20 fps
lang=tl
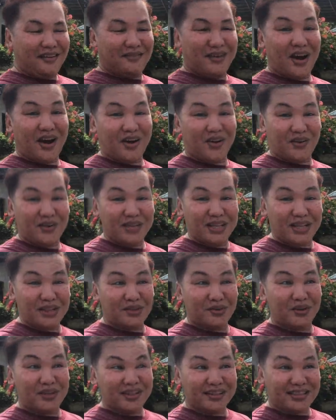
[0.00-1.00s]
Baka kunin ito
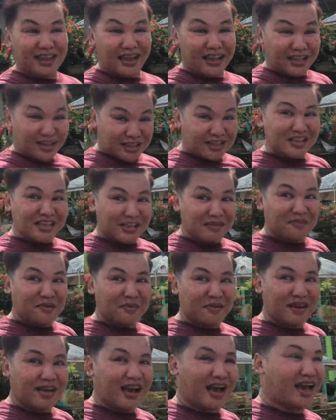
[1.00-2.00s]
ulit, hindi ka na
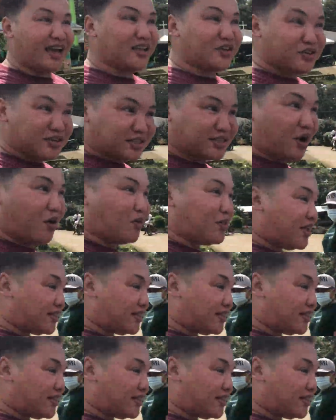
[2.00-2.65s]
ibibigay kasi sa ulit